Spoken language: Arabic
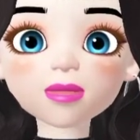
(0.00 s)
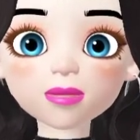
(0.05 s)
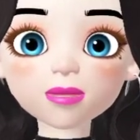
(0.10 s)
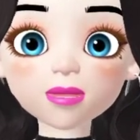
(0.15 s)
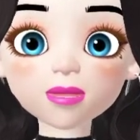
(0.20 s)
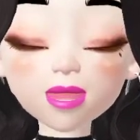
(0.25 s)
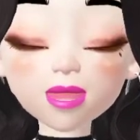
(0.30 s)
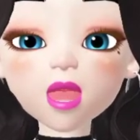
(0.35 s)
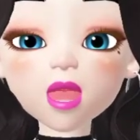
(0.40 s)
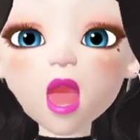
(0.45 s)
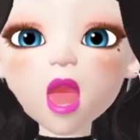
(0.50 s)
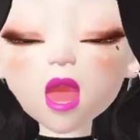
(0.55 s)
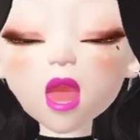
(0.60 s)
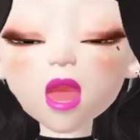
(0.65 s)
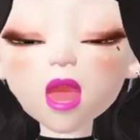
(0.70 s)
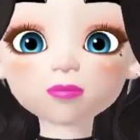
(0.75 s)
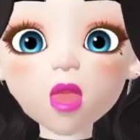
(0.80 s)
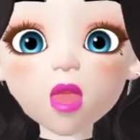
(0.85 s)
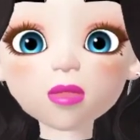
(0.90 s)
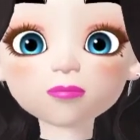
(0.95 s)
الوقت
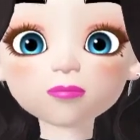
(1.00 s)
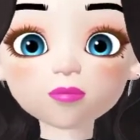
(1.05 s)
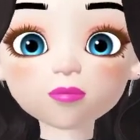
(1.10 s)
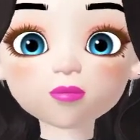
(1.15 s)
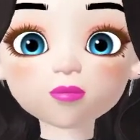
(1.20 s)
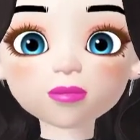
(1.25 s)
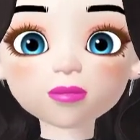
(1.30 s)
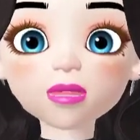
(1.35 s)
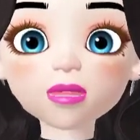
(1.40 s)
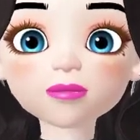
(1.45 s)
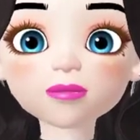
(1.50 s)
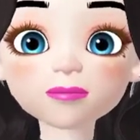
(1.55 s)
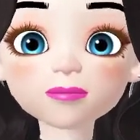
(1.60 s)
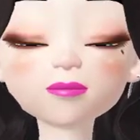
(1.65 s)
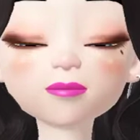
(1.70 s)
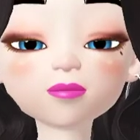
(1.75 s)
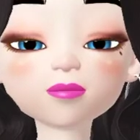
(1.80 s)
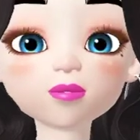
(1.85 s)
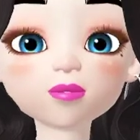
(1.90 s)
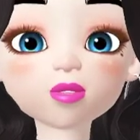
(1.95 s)
مناسب
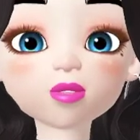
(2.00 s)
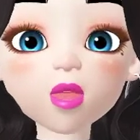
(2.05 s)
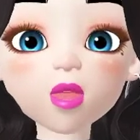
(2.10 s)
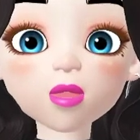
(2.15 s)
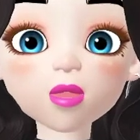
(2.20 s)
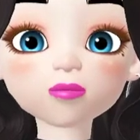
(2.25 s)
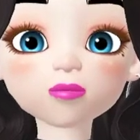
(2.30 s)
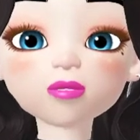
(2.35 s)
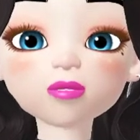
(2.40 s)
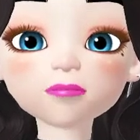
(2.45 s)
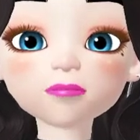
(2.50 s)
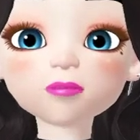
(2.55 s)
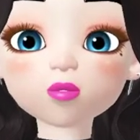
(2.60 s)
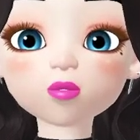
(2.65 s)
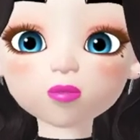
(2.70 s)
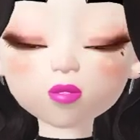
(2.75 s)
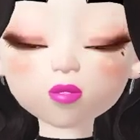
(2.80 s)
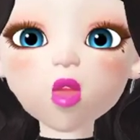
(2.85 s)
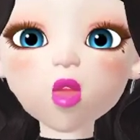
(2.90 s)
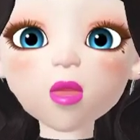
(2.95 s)
لمناقشة موضوع
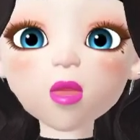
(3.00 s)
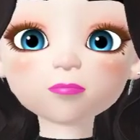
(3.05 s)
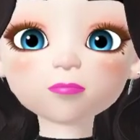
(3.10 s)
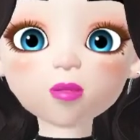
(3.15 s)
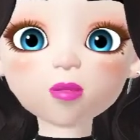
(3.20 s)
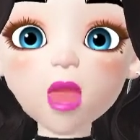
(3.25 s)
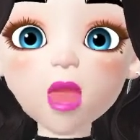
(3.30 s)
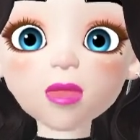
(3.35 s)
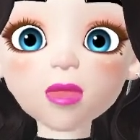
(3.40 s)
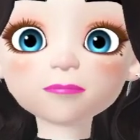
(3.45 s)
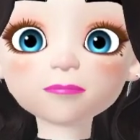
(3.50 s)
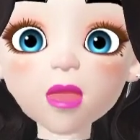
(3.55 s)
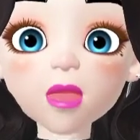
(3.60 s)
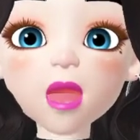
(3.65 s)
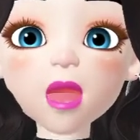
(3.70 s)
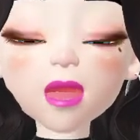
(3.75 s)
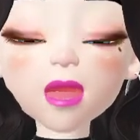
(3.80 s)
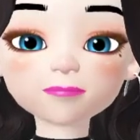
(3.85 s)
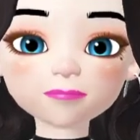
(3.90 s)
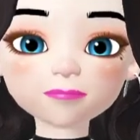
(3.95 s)
مهم مع
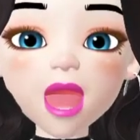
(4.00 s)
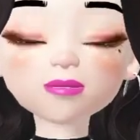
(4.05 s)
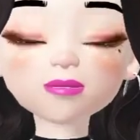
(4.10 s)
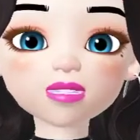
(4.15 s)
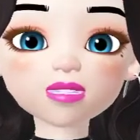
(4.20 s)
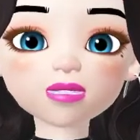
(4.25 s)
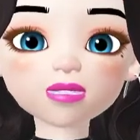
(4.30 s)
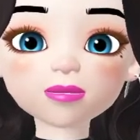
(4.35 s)
الشريك